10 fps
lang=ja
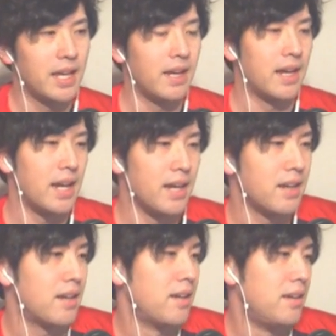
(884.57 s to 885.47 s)
はい
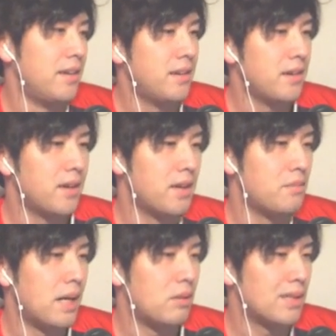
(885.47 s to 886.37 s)

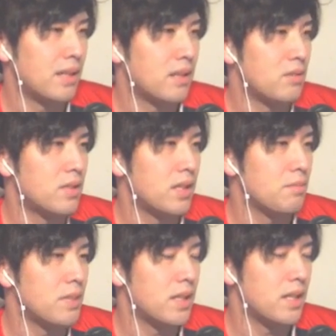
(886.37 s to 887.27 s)
ガンバ大阪との一戦は
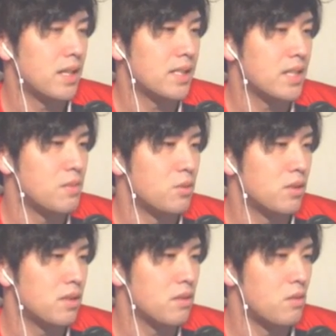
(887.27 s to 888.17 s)
PK 戦にも
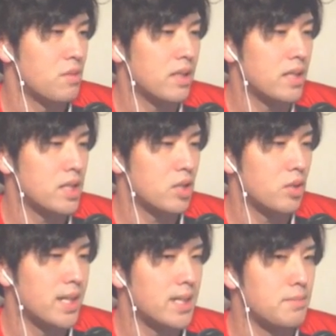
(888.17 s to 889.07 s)
つれ込む形と
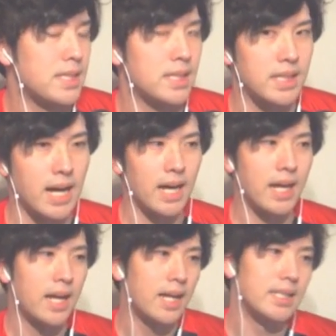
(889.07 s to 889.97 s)
なりました
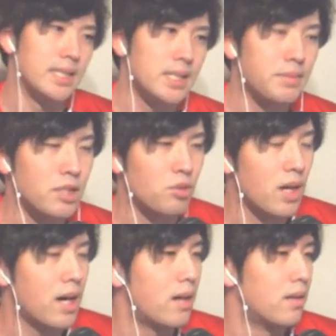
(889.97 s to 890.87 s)
行きましょう
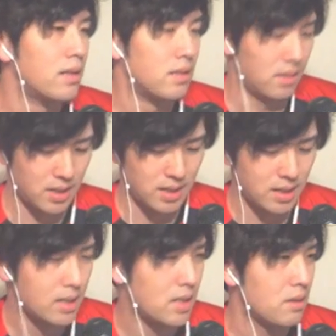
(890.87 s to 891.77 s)
か蹴り
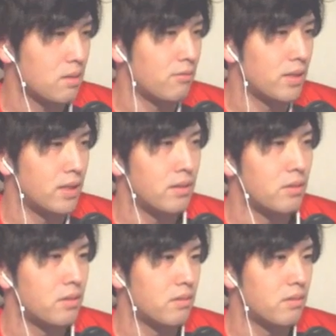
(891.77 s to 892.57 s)
方とかどうなんだろ